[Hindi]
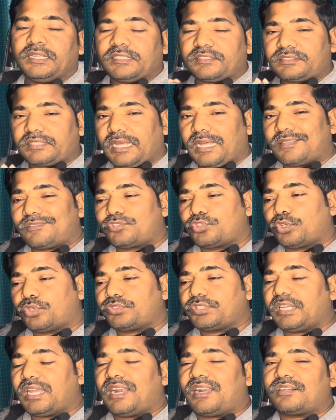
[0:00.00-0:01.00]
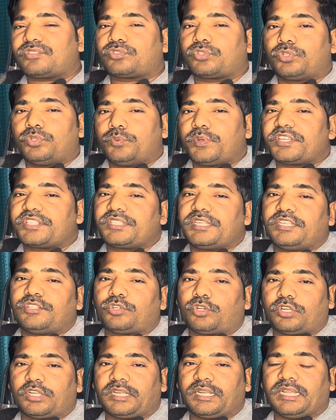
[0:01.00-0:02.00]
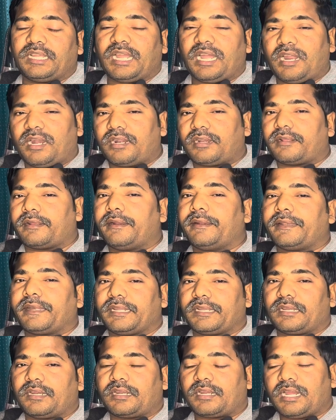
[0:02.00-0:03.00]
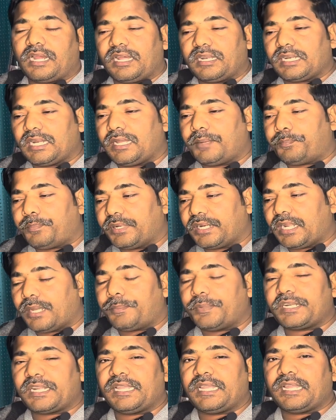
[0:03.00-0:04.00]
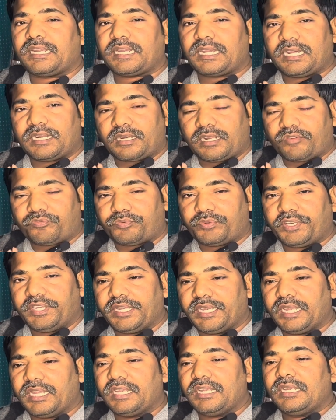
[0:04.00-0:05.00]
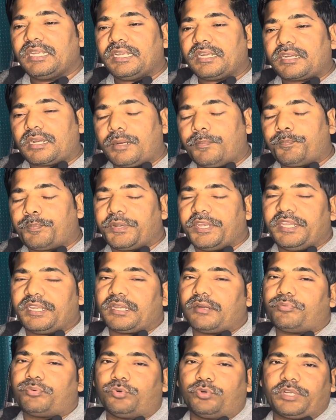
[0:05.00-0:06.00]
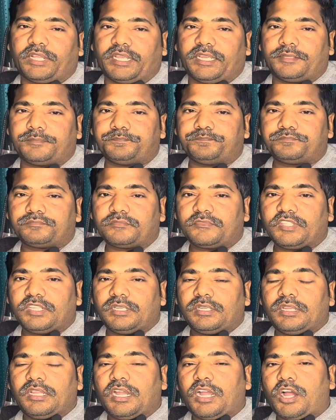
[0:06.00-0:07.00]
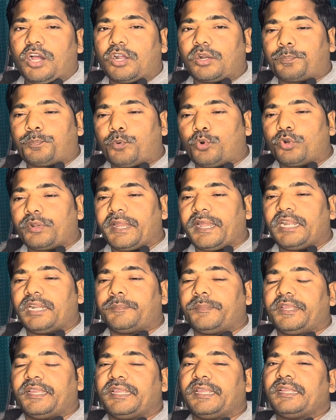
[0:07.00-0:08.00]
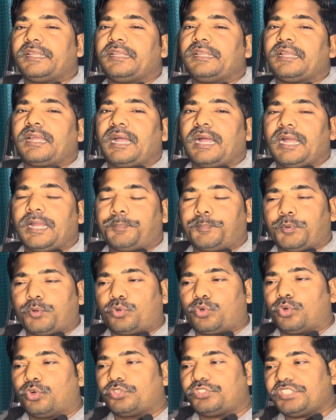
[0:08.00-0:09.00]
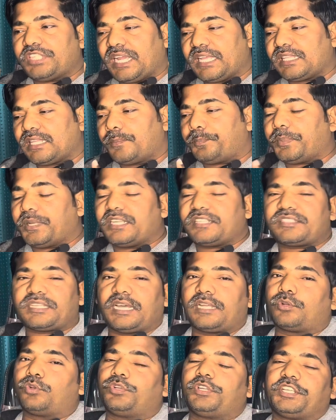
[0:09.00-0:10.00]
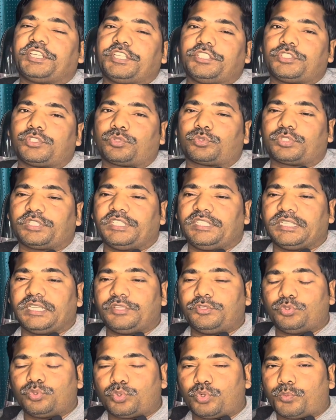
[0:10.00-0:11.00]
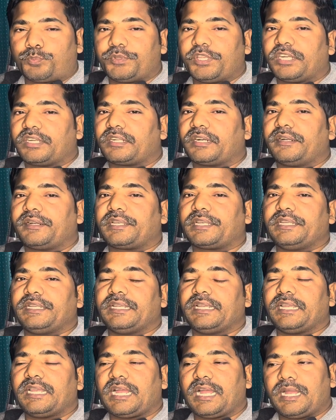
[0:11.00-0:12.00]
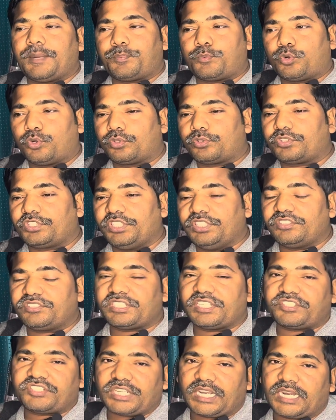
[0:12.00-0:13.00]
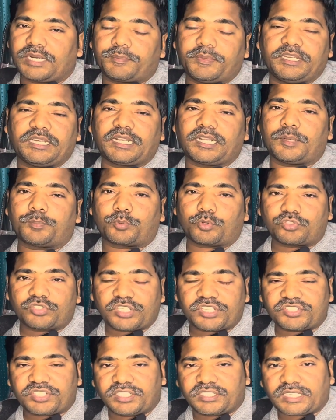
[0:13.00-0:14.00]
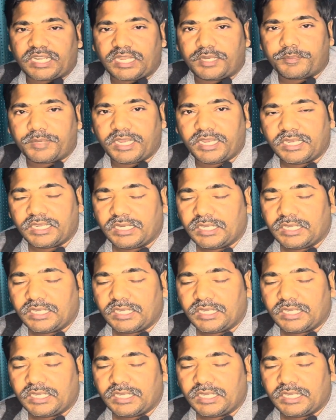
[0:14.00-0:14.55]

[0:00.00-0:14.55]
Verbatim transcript: 700 से 800 यूएसडी डॉलर है आठ घंटे का खाना बना बनाया खाना फ्री है कंपनी का फूड है और पोलैंड में आपको ज्यादा परेशान होने की जरूरत नहीं है यूरोपियन कंट्री है आपको तीन से चार महीने का प्रोसेसिंग टाइम है